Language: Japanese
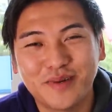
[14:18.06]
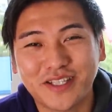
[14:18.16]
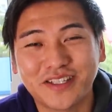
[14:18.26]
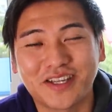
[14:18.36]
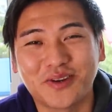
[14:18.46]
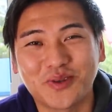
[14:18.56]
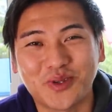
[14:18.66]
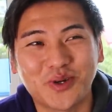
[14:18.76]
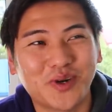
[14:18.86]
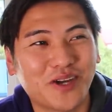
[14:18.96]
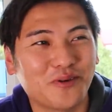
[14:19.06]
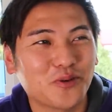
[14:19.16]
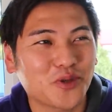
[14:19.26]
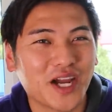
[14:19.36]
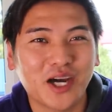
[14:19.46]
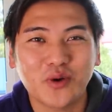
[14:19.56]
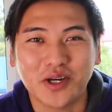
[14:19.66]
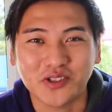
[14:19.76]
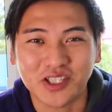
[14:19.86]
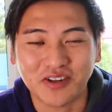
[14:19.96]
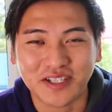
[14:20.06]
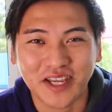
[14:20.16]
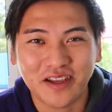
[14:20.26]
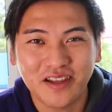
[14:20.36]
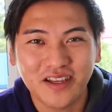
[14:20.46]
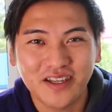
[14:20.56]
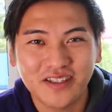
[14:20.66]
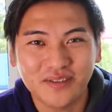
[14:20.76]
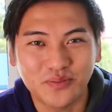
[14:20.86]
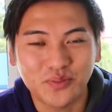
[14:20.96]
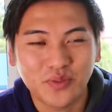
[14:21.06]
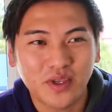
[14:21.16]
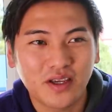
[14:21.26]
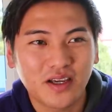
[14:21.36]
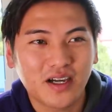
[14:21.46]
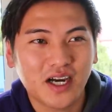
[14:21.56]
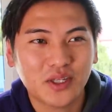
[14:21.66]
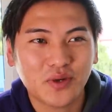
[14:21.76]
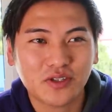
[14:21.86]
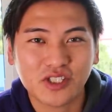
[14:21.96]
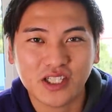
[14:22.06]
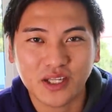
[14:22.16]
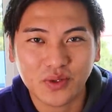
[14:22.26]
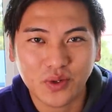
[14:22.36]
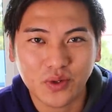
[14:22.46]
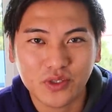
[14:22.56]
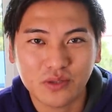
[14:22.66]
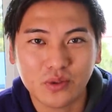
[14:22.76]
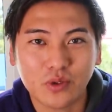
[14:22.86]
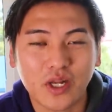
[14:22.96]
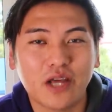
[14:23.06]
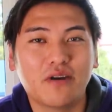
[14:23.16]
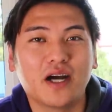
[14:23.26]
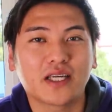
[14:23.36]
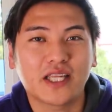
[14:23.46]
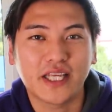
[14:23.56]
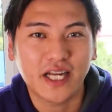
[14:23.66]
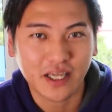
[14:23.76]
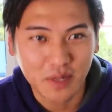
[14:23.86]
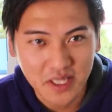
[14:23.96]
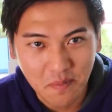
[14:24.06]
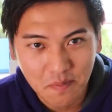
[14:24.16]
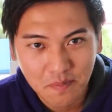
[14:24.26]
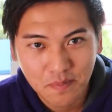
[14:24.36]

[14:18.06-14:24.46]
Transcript: まあ、単純に言うと、あの、本当にハードワークしてください。うん。ハードワークしないと自分の未来は切り開けません。